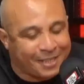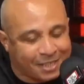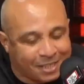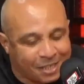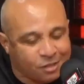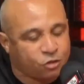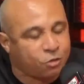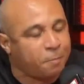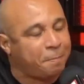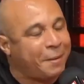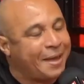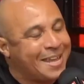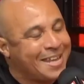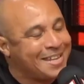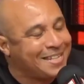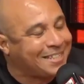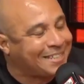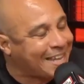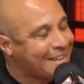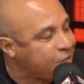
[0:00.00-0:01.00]
para deixar isso
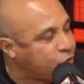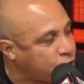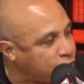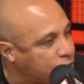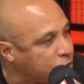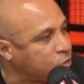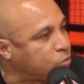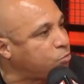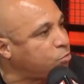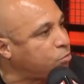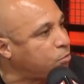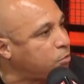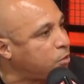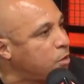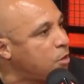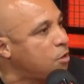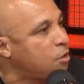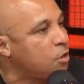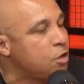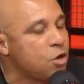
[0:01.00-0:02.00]
bem entendido.
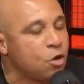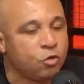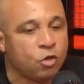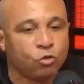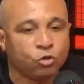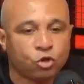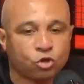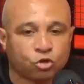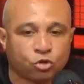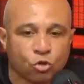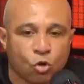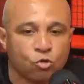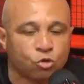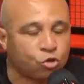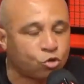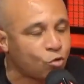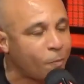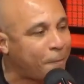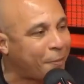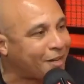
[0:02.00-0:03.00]
Eu não sou o
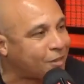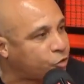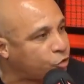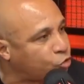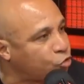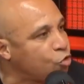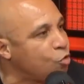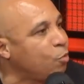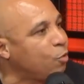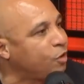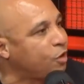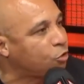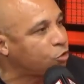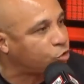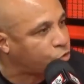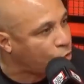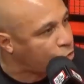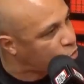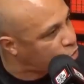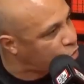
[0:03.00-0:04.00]
supra-sumo, não
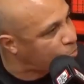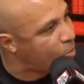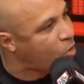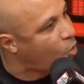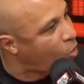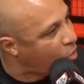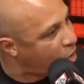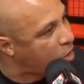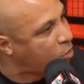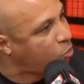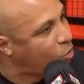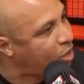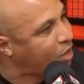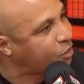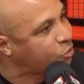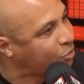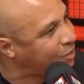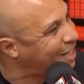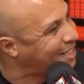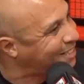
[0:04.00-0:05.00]
sou a última Coca-Cola do